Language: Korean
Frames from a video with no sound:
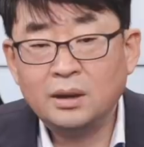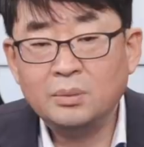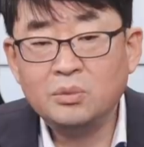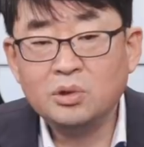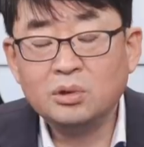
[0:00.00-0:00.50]

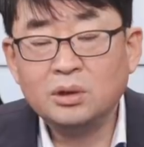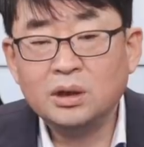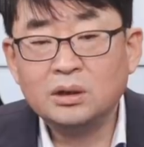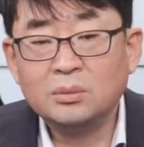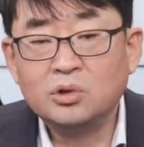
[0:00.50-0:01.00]

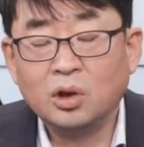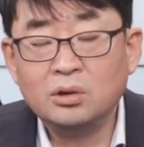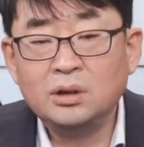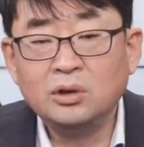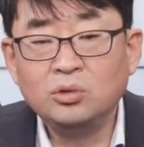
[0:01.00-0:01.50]
김정은이가 지금
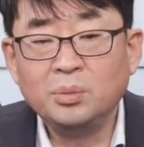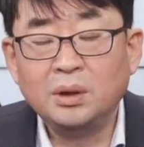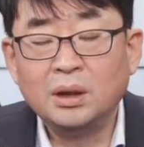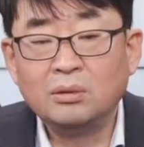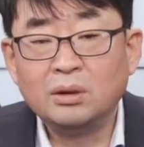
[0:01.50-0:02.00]
전쟁
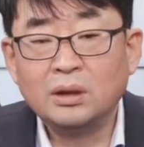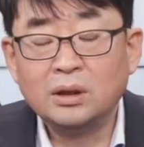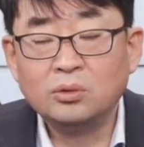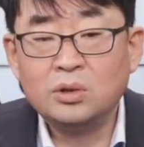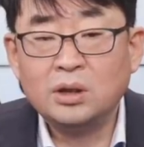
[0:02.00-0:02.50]
준비를 하고
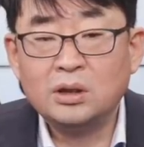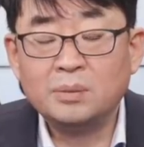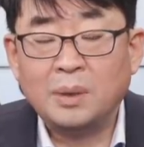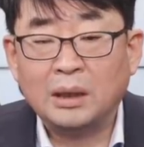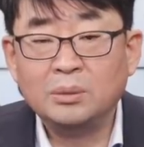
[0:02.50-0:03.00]
있다는 소식이
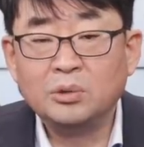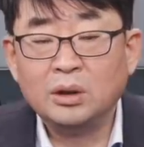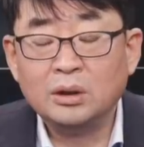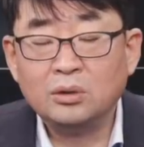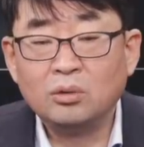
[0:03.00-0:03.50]
지금 방금
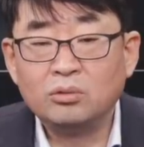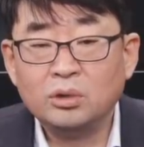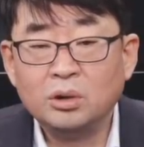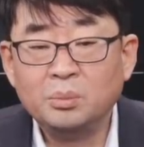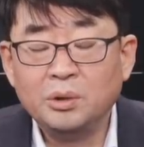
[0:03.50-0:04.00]
전에
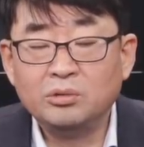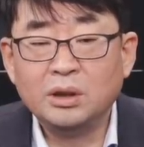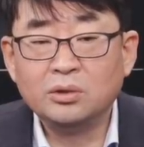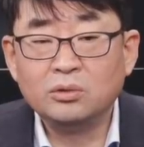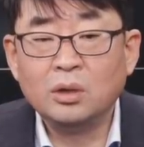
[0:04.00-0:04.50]
떴고요.
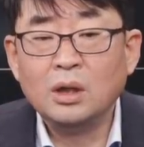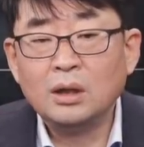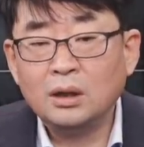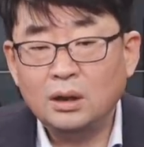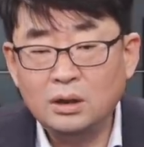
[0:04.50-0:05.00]
미국에서도
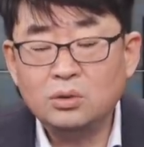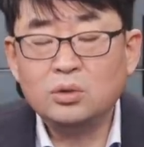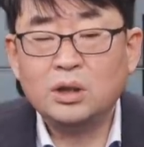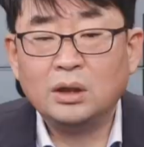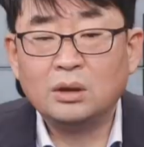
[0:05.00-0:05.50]
큰
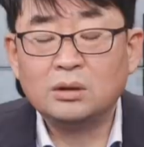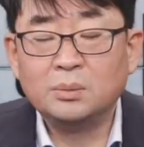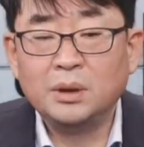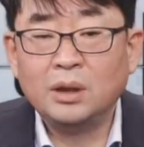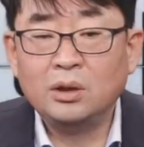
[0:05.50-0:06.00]
소식이
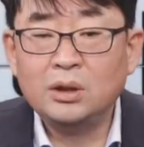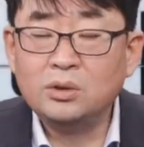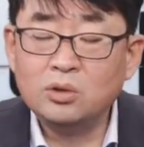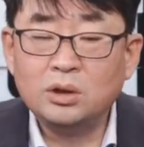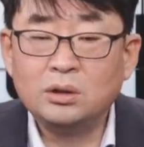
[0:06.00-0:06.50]
떴습니다.
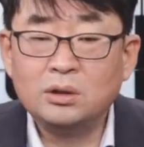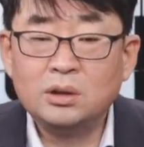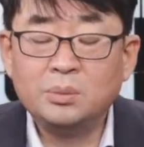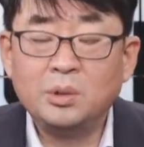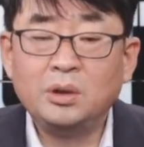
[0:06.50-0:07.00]
이, 소식
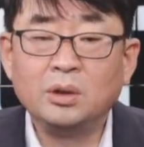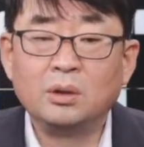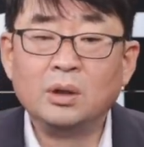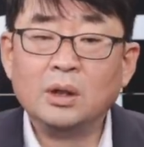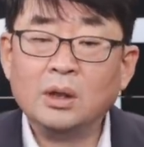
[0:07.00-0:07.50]

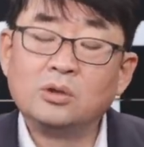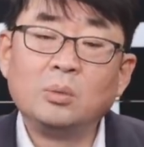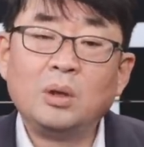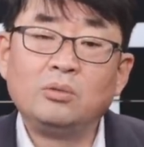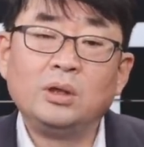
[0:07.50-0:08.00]
들으시면요.
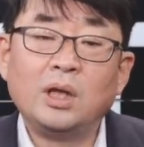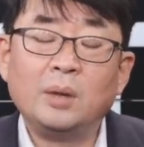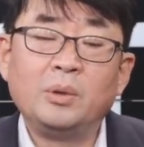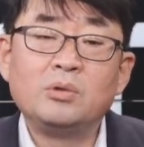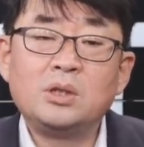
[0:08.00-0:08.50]
정말 우리
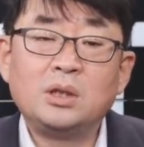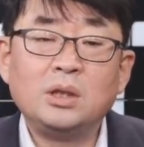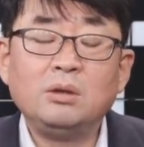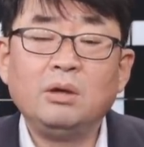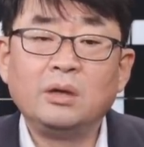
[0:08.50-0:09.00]
대한민국
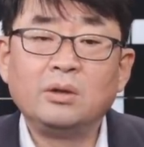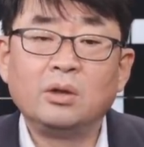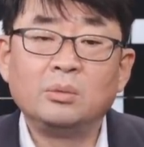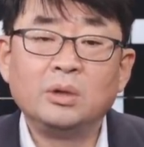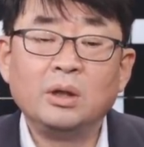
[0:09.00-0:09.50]
지키기 위해서
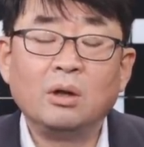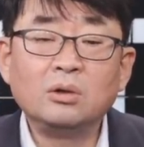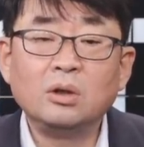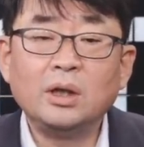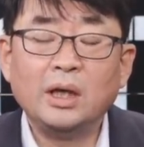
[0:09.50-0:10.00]
여러분들이
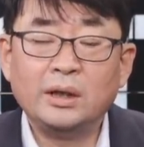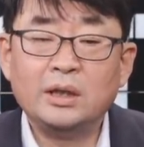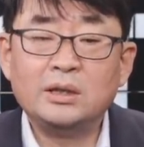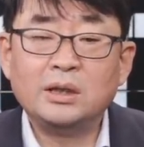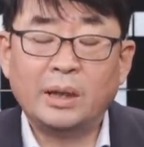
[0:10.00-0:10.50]
어떻게 해야
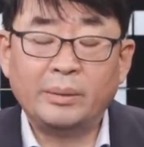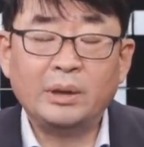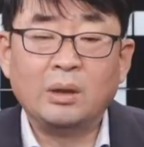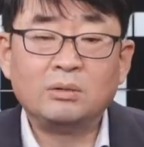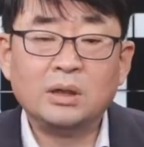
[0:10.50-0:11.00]
될지 답이
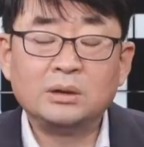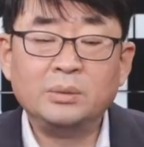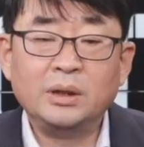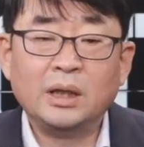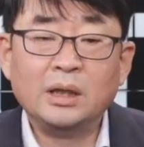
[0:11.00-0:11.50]
나올 것
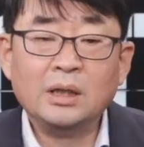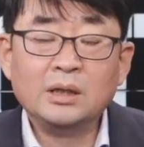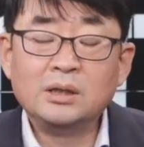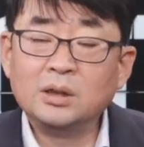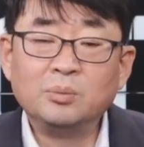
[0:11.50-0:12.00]
같습니다.
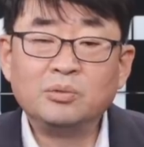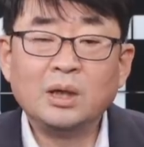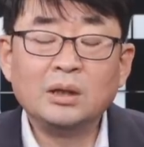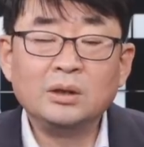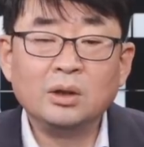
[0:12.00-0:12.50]
지금
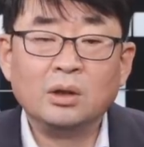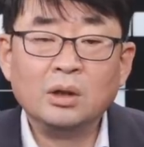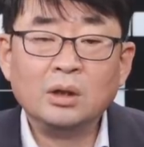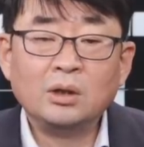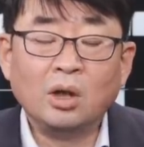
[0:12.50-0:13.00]
북한은요.
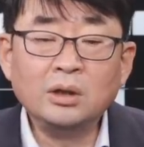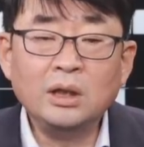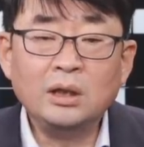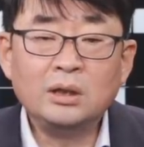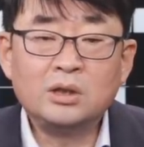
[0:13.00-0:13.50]

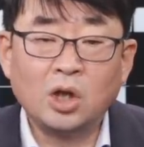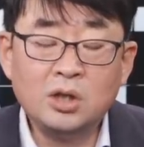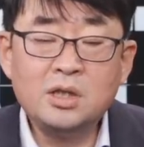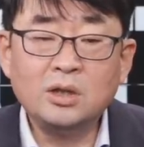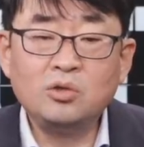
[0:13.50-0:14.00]
연일
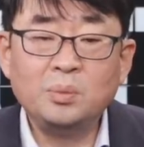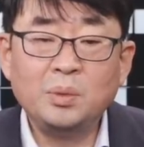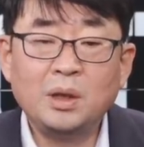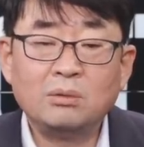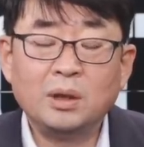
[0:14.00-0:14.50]
전쟁
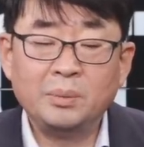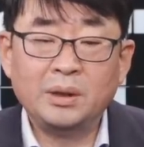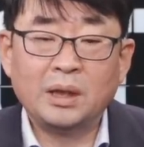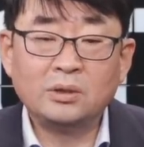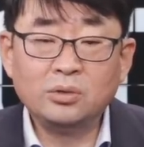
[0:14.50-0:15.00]
준비라고
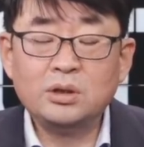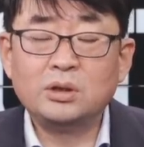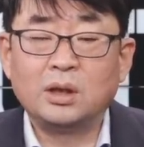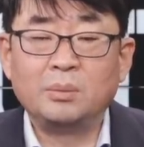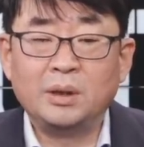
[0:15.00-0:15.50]
합니다. 그 소식
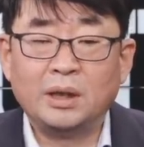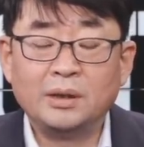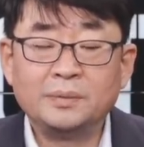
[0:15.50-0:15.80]
전합니다.